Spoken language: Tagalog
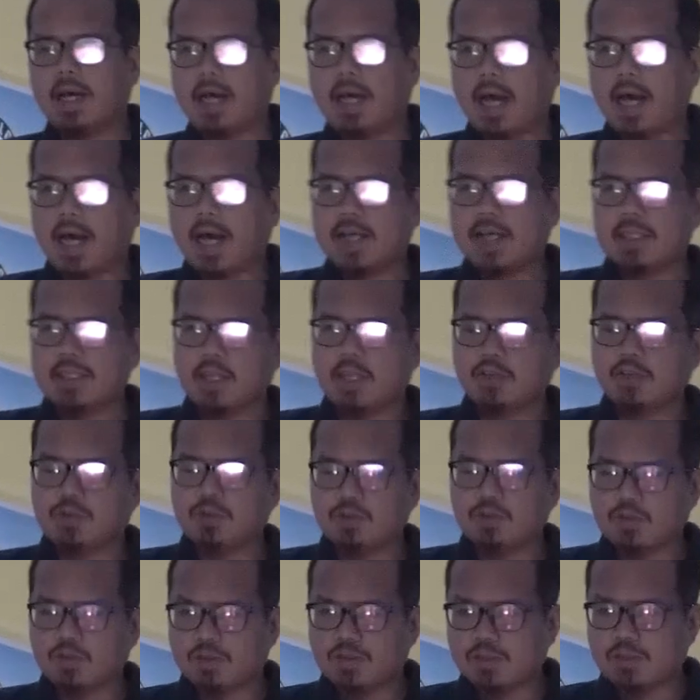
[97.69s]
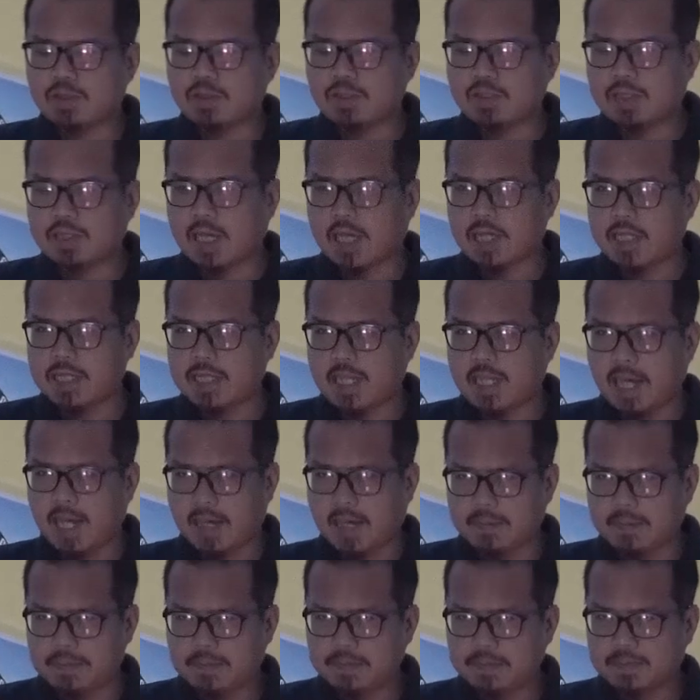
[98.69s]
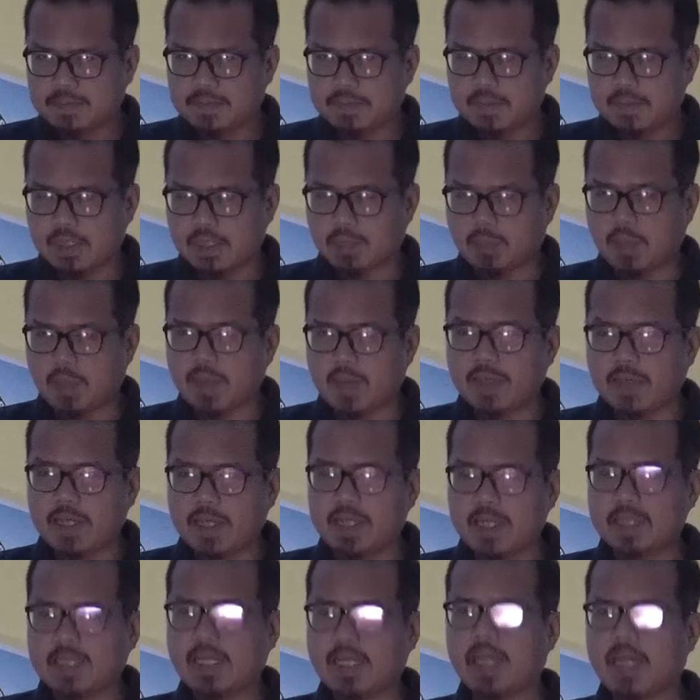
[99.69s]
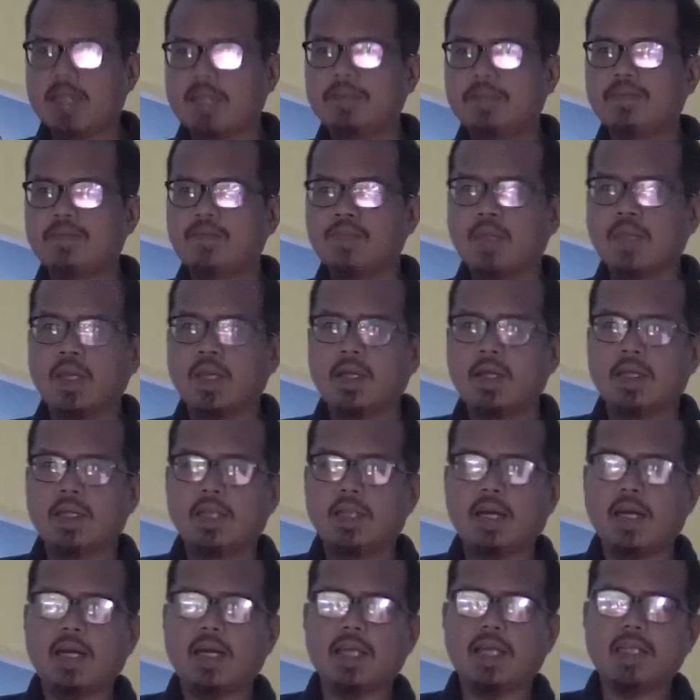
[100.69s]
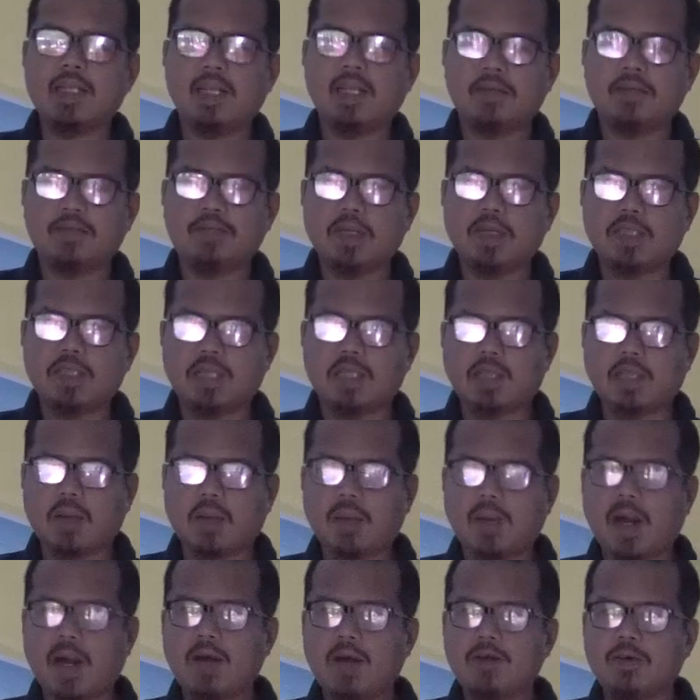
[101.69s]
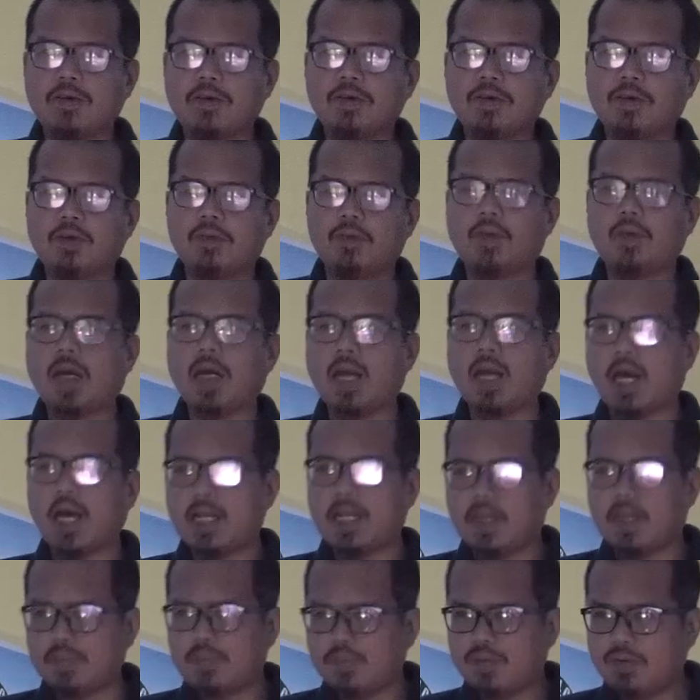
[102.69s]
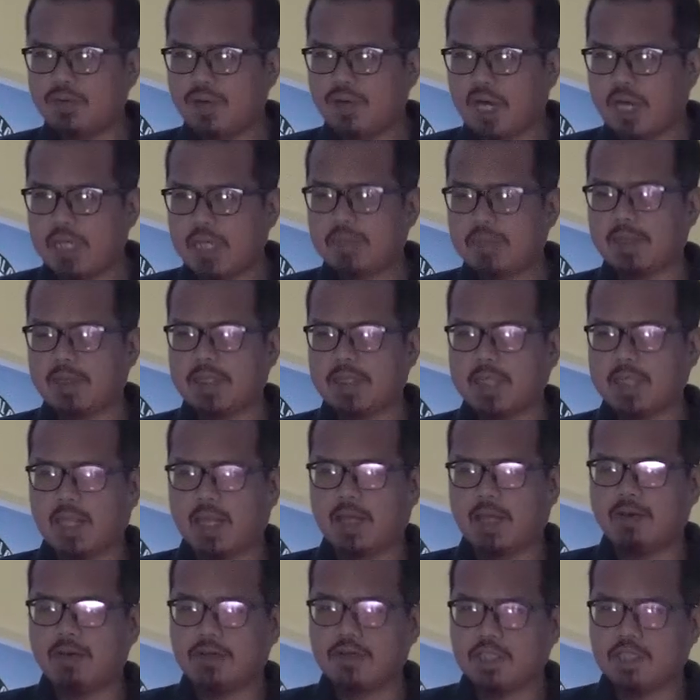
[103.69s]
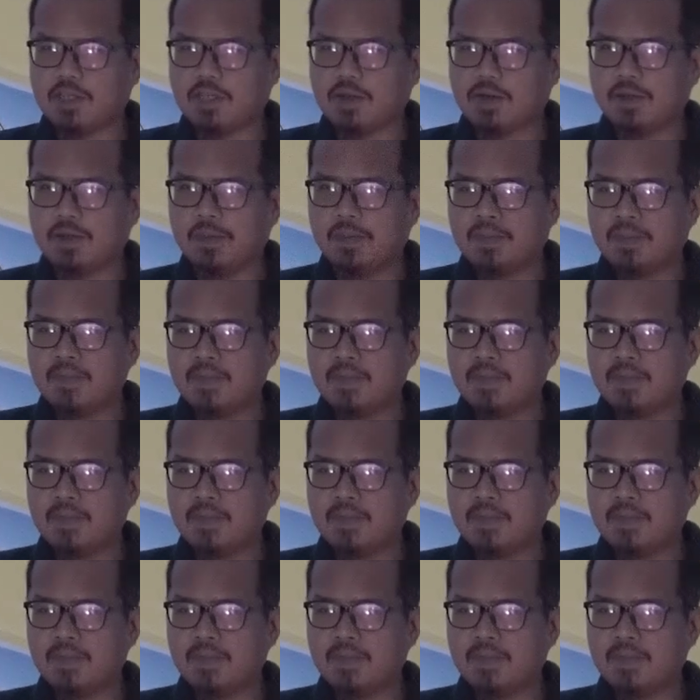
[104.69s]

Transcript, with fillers: ang nagtutustos sa kanila sa pamagitan ng kanilang pagtatrabaho o paghahanap buhay, pagninegosyo